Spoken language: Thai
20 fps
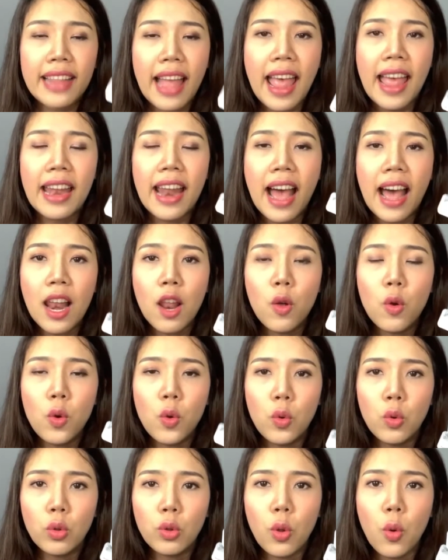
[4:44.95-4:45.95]
แต่ถ้าเรา
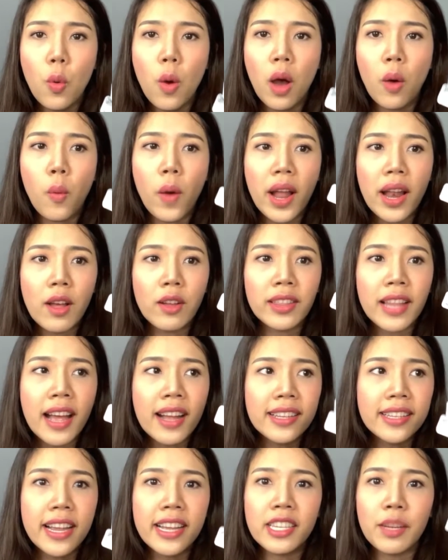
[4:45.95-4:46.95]
รู้ตัวว่าเรา
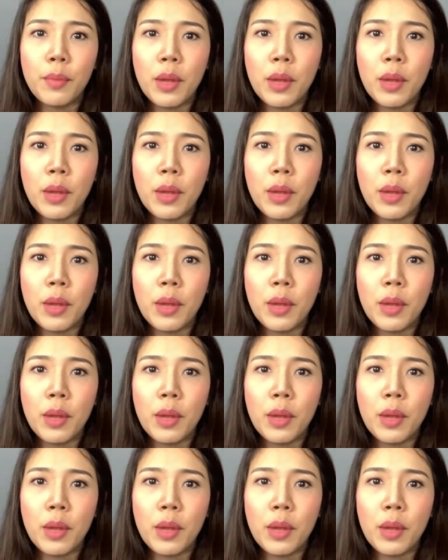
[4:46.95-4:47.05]
ตั้งใจ